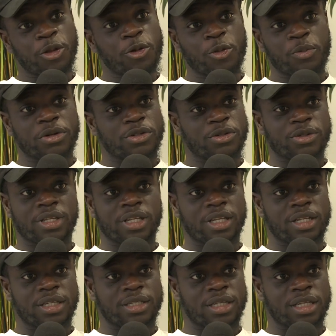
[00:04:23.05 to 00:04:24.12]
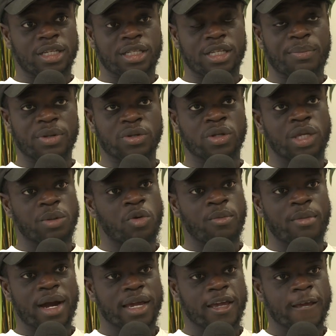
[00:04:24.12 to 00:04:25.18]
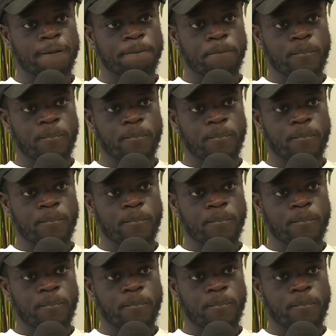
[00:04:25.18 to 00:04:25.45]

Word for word: nom parce que c'est des, des, personnes qui m'ont marqué.